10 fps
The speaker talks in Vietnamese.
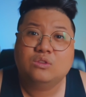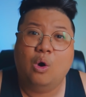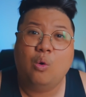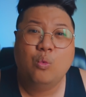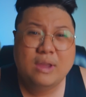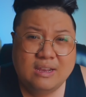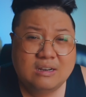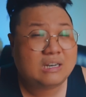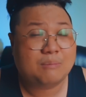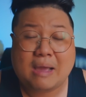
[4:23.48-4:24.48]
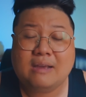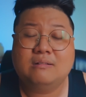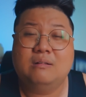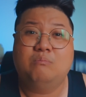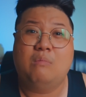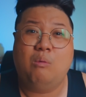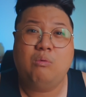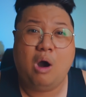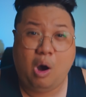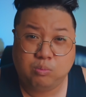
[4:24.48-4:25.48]
đồ quý rất là mắc
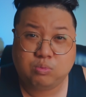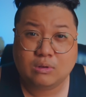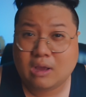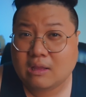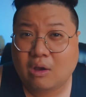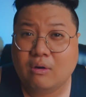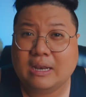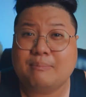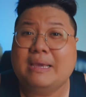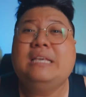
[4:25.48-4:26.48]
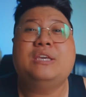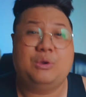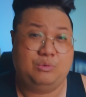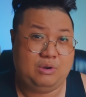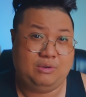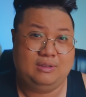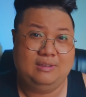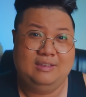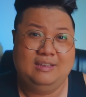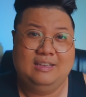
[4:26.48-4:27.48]
một hộp của nó thôi là mấy triệu rồi
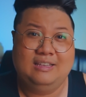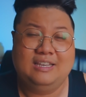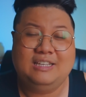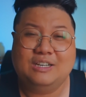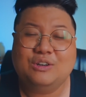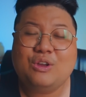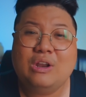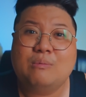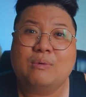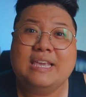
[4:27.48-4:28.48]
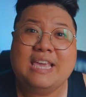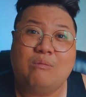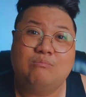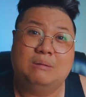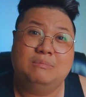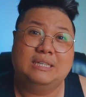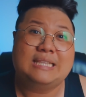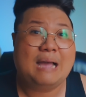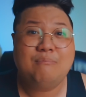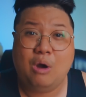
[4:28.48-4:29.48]
chứ đừng có nói là một cái dòng mà
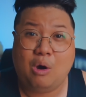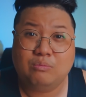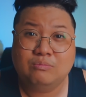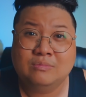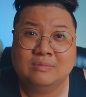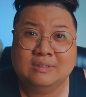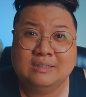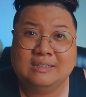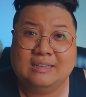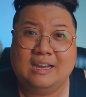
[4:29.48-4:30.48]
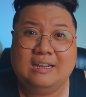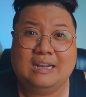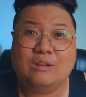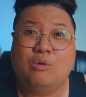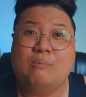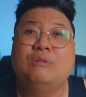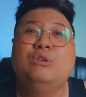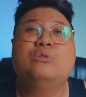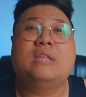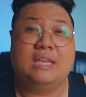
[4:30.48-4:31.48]
18 hộp á là còn bao
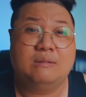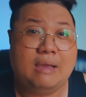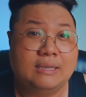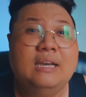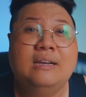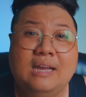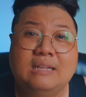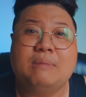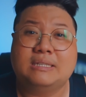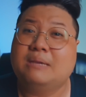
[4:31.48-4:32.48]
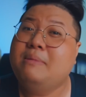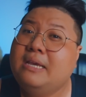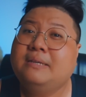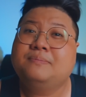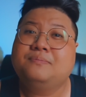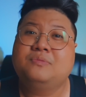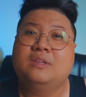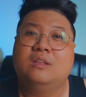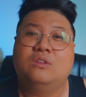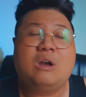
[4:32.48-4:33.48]
nhiêu tiền bạn nhân lên bạn sẽ biết
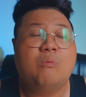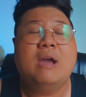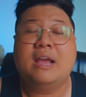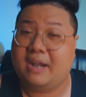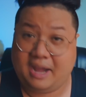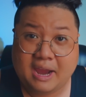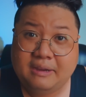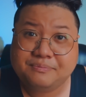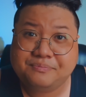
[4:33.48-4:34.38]
nó không hề rẻ